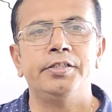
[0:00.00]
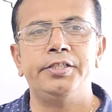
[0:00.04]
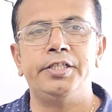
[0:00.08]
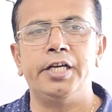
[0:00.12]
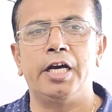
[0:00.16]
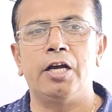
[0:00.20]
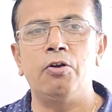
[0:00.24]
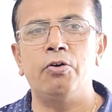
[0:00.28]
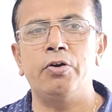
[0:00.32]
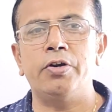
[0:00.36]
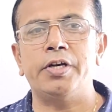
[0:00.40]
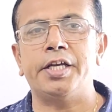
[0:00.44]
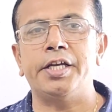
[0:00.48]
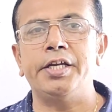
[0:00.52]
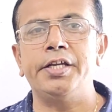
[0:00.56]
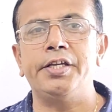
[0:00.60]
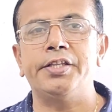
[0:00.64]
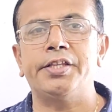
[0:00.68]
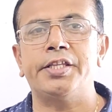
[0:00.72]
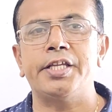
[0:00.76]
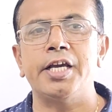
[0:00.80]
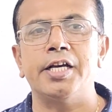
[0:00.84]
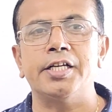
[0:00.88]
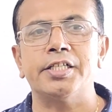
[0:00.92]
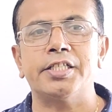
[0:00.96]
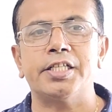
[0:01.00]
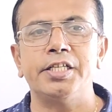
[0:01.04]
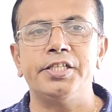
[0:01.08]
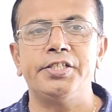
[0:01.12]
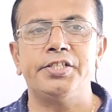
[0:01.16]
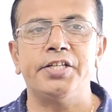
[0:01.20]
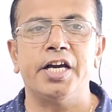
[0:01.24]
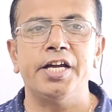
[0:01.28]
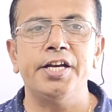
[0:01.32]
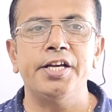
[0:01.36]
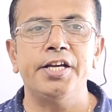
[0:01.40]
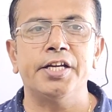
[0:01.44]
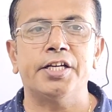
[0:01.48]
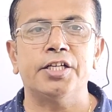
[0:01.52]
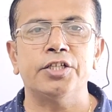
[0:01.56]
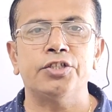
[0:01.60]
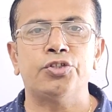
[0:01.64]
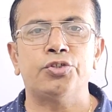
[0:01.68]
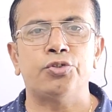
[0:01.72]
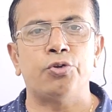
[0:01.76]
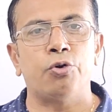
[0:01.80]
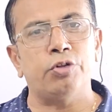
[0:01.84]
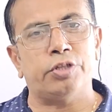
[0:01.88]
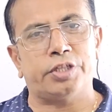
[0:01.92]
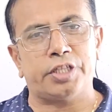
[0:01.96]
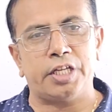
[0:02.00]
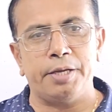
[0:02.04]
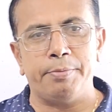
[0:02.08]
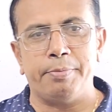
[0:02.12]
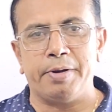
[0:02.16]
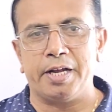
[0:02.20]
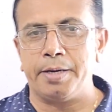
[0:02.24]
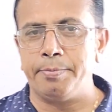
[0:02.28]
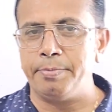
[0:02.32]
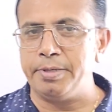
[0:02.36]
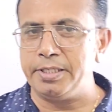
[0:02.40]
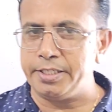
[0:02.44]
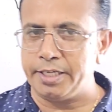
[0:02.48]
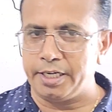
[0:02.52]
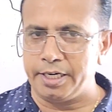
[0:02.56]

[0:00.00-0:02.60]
जालौर के इतिहास के जानने के स्रोत के बारे में